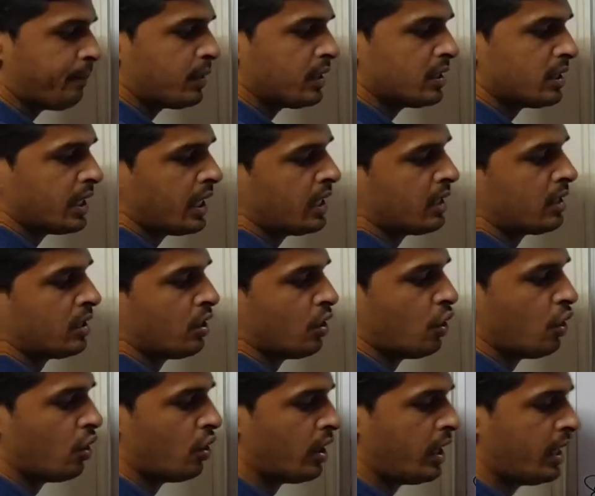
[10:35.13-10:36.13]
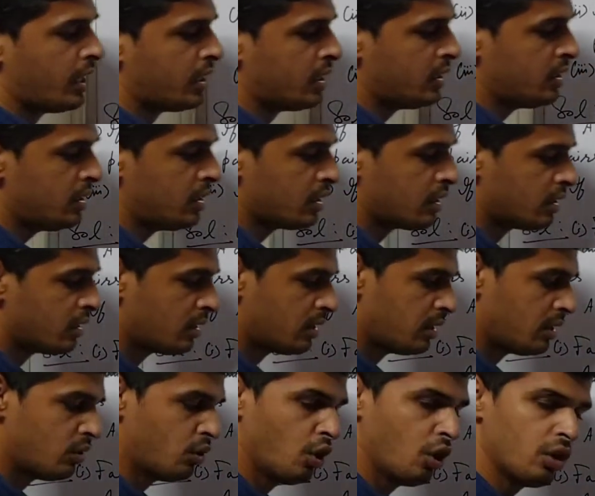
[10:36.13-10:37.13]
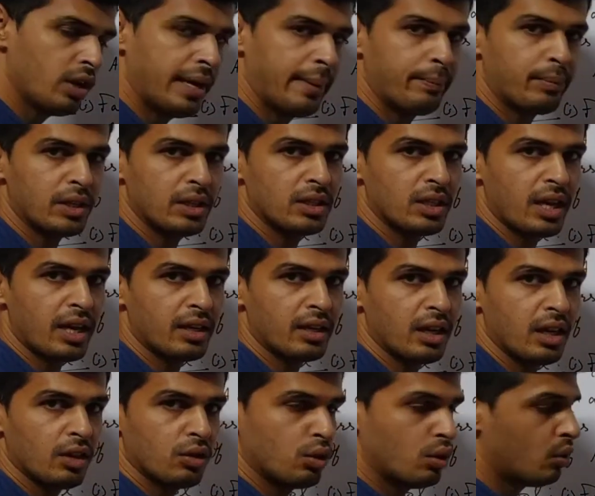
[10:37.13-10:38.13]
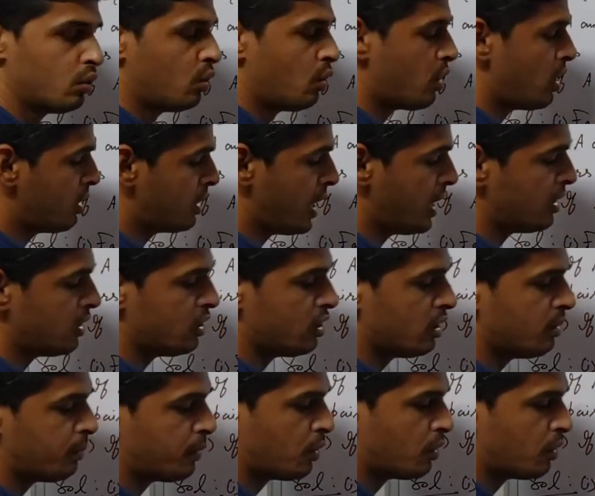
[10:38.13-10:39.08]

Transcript: एम्प्टी सेट और एक नॉन एम्प्टी सेट दोनों का कार्टेशियन